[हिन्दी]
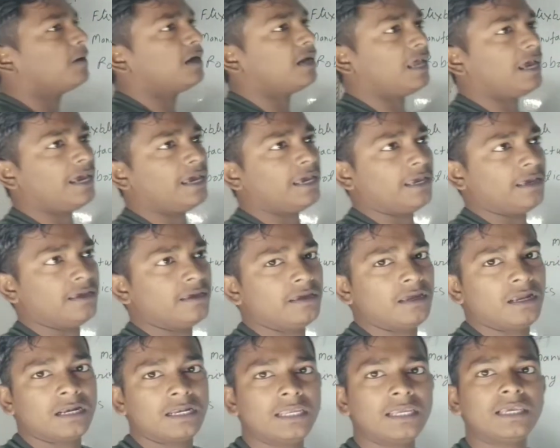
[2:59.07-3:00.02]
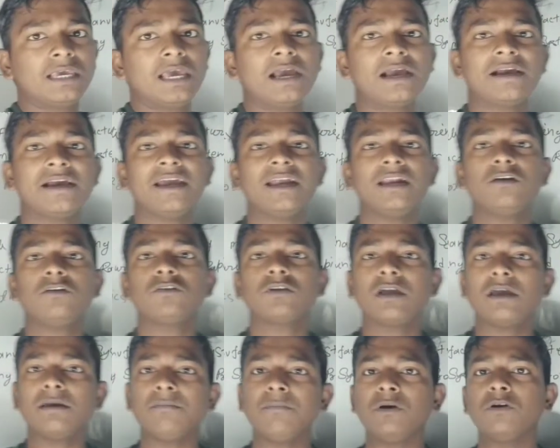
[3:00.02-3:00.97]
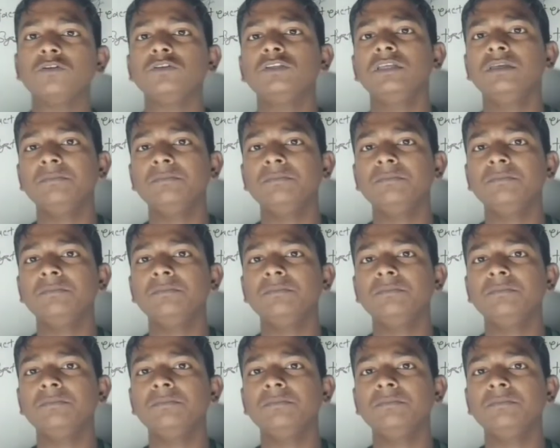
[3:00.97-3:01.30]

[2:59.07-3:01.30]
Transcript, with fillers: पढ़ना है ठीक है कैड और कैम बहुत ही